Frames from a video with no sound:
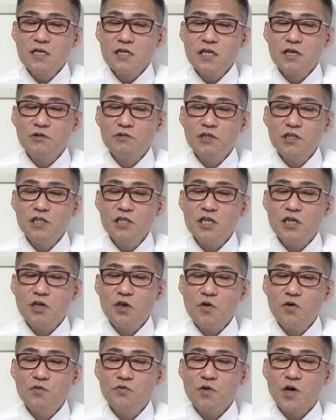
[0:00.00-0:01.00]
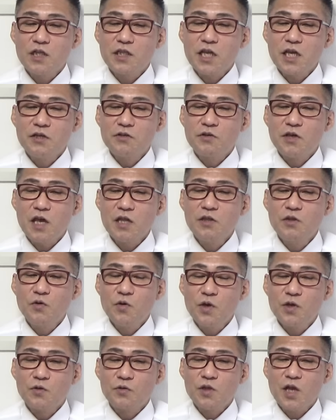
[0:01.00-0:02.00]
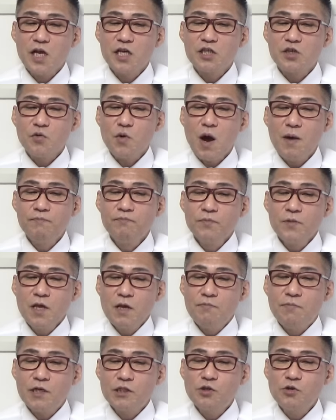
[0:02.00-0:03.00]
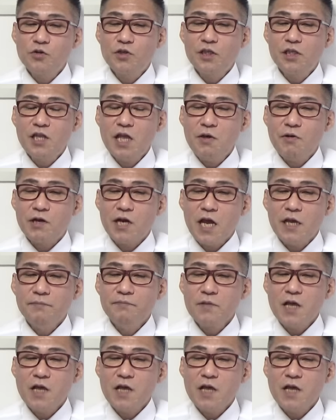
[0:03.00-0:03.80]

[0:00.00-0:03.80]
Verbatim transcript: 日本人に恐怖を与える言動への対処は、罰則規定はない。